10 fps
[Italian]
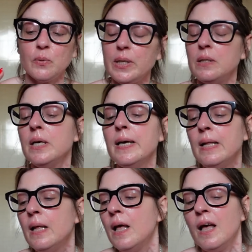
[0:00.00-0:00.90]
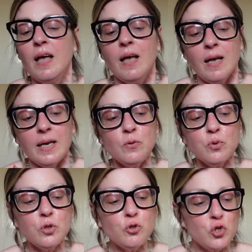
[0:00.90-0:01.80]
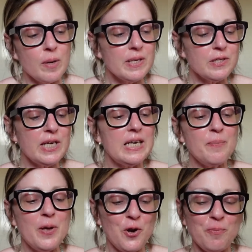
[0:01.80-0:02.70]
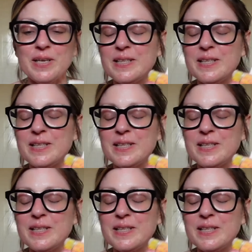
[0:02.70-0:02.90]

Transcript: Quindi in tutto ciò mia sorella però mi ha